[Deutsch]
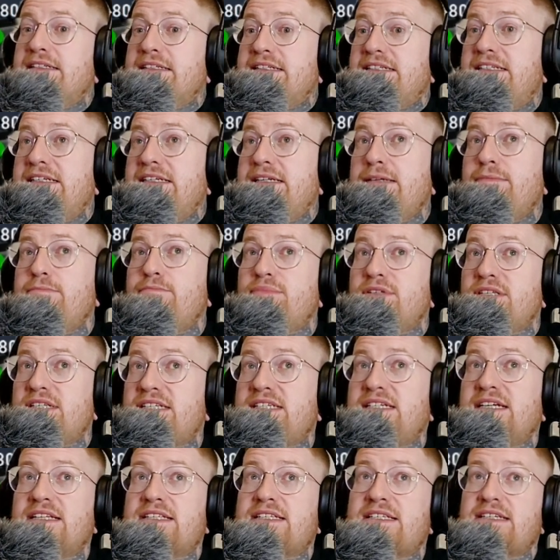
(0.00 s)
die bis
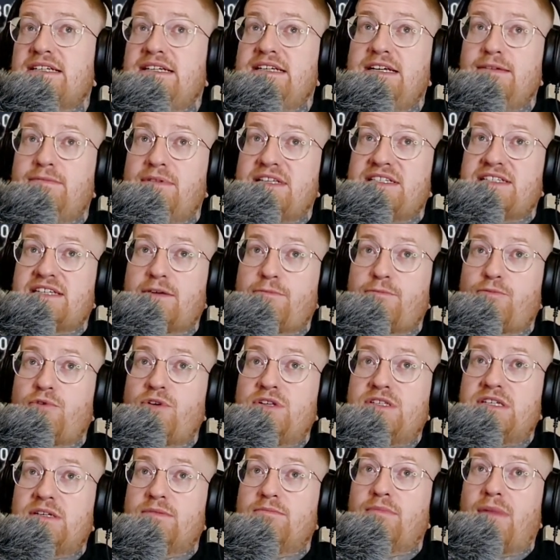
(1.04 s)
jetzt hier bei
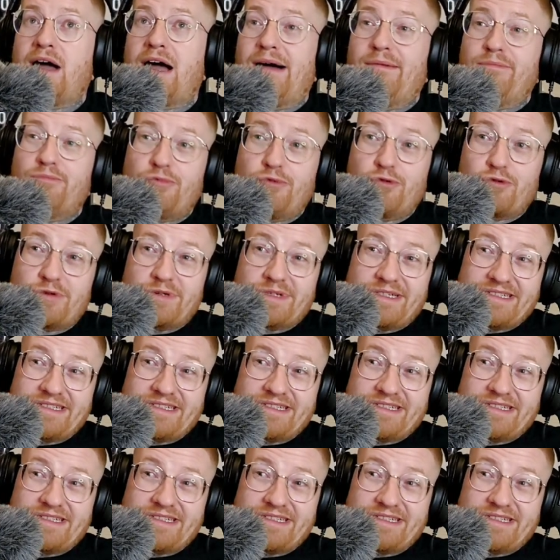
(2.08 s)
Subways in Hamburg